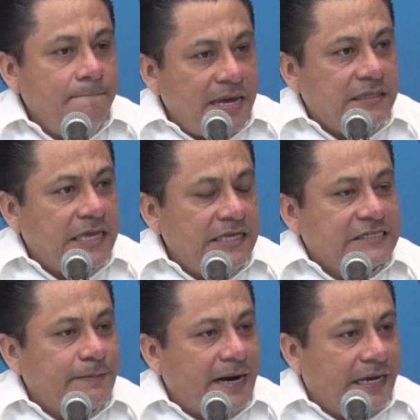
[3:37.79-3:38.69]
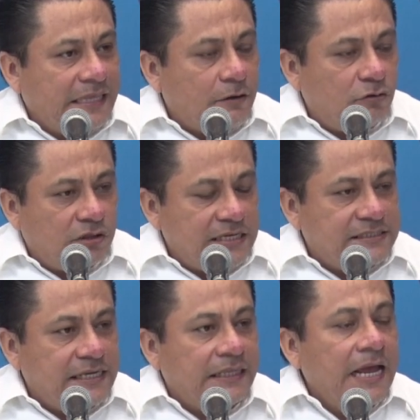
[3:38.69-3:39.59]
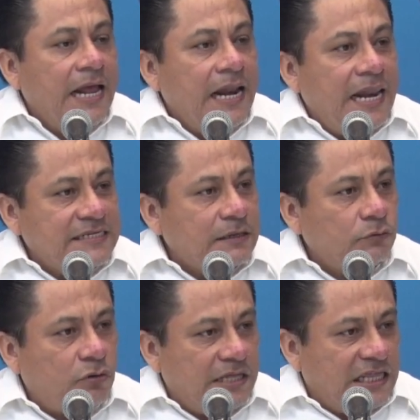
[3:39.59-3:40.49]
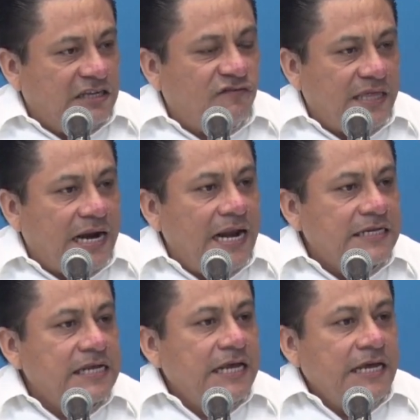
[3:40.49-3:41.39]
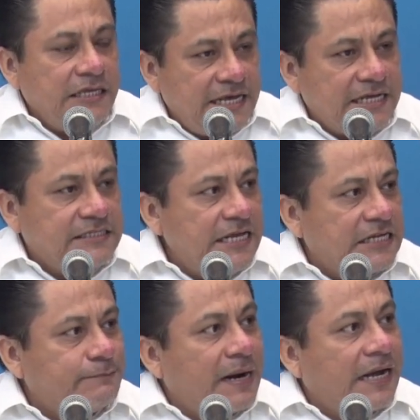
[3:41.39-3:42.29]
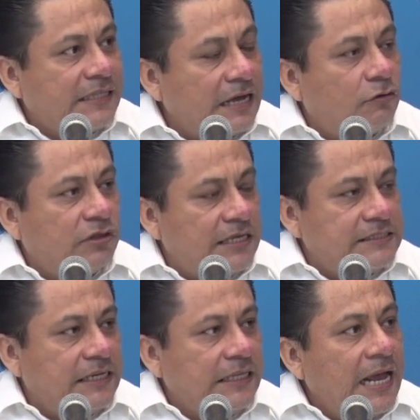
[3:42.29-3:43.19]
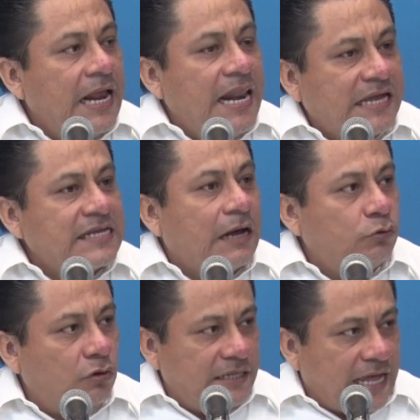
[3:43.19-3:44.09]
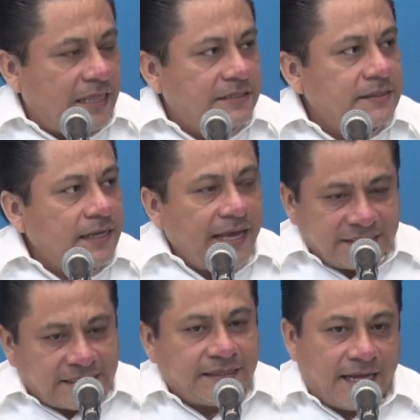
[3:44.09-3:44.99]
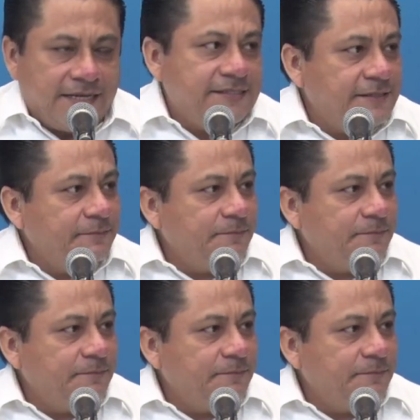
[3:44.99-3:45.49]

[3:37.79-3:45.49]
20 días para que te contesten las autoridades federales y 10 días para que te contesten las autoridades estatales. A